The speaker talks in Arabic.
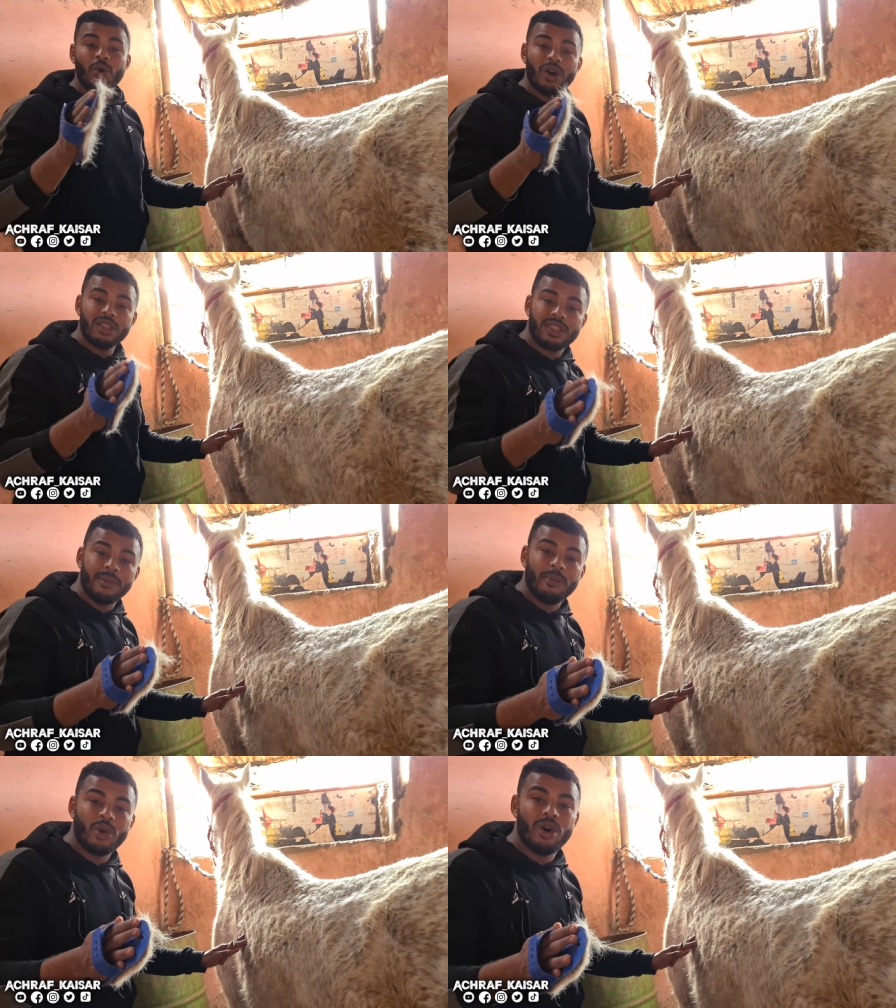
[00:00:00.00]

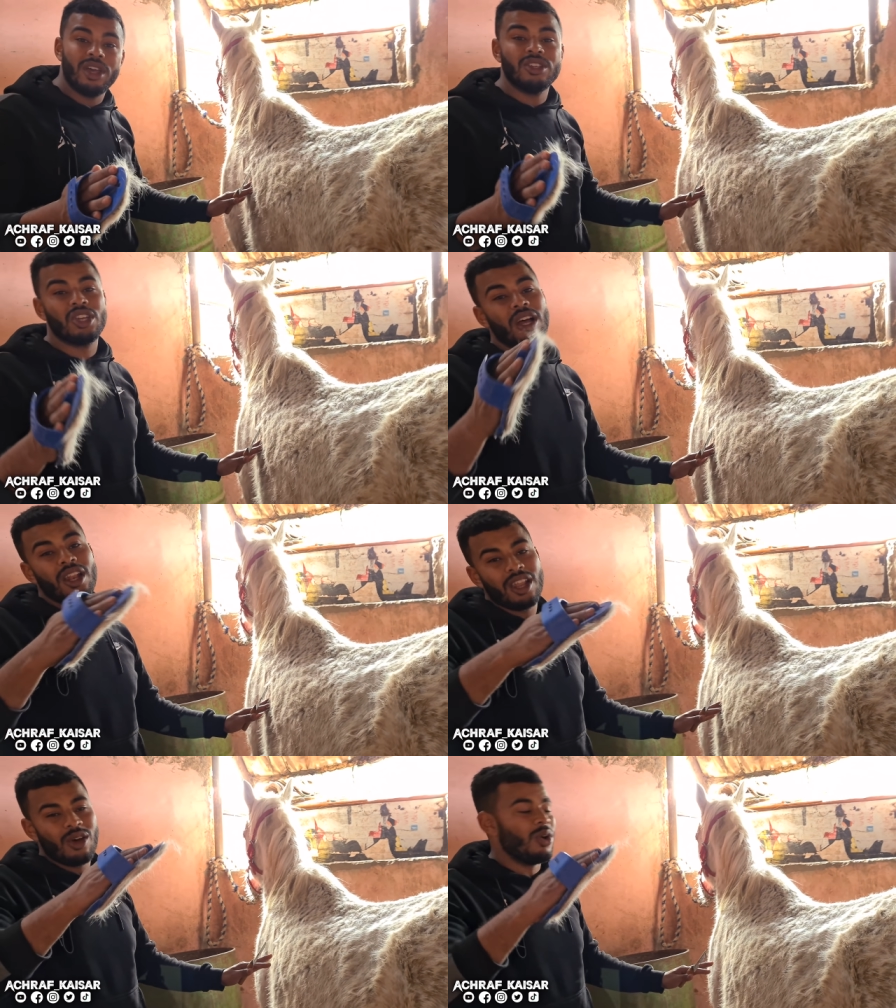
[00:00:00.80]
وغنسمروها ان شاء
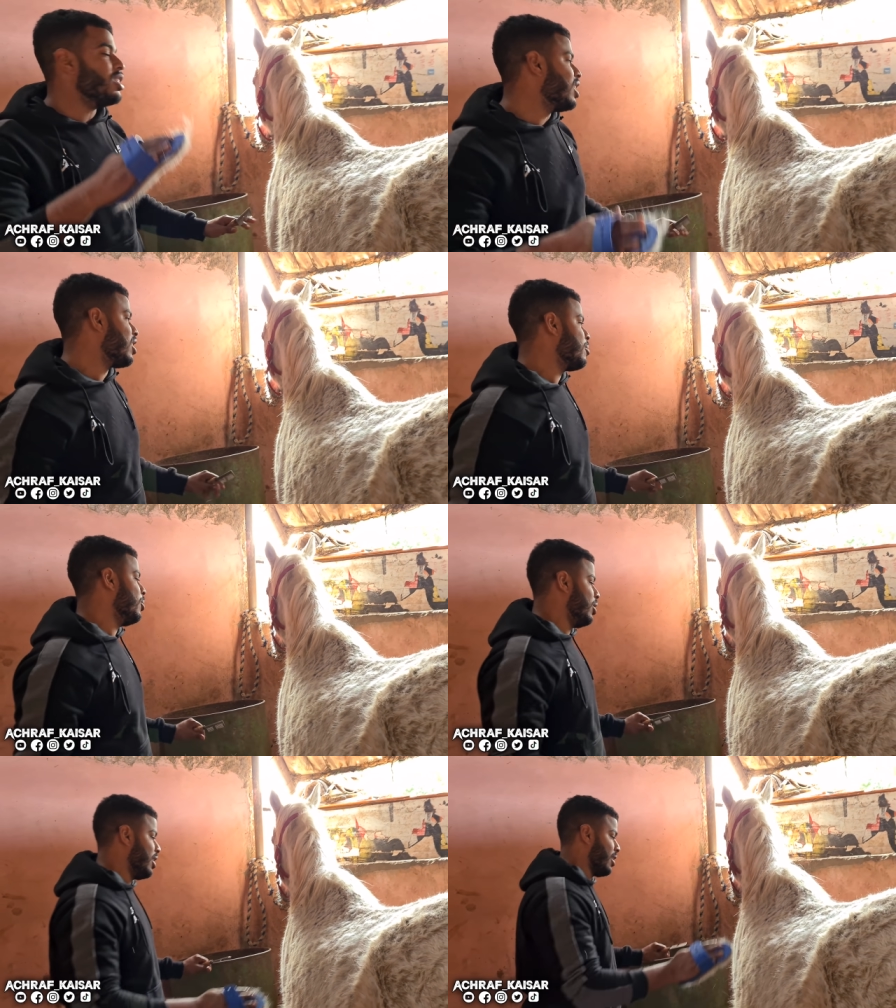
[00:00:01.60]
الله وغادي
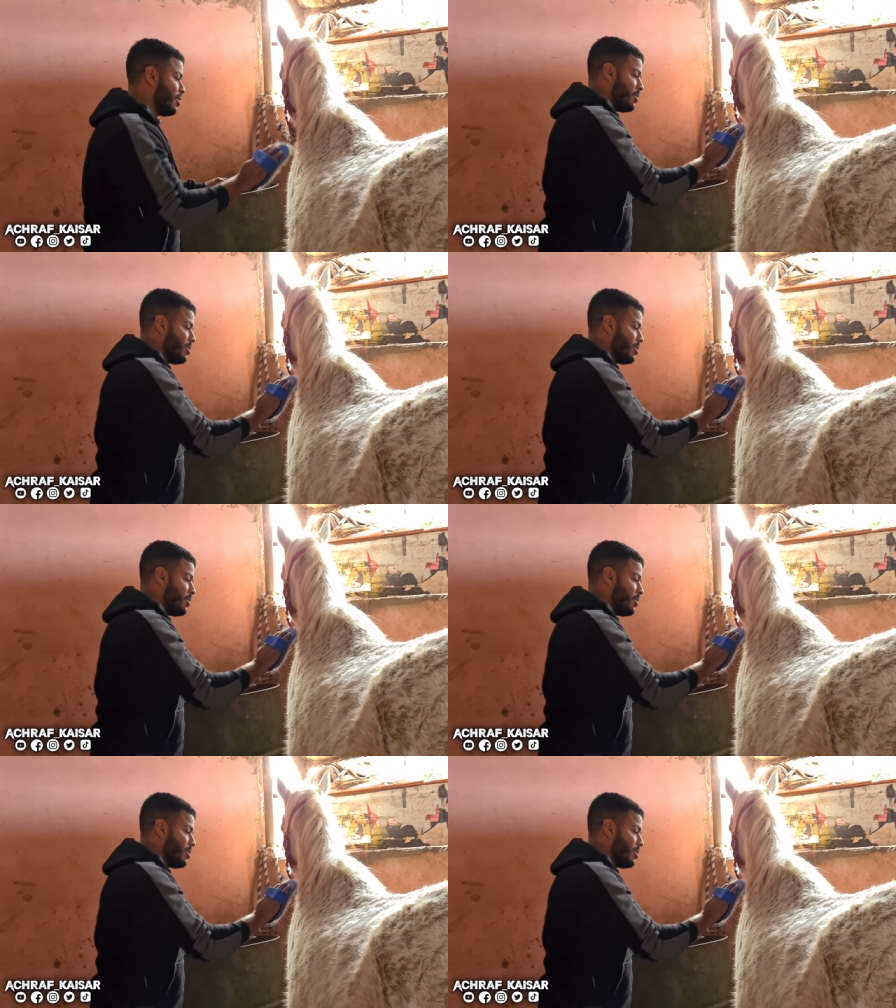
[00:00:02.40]
نركبوا عليها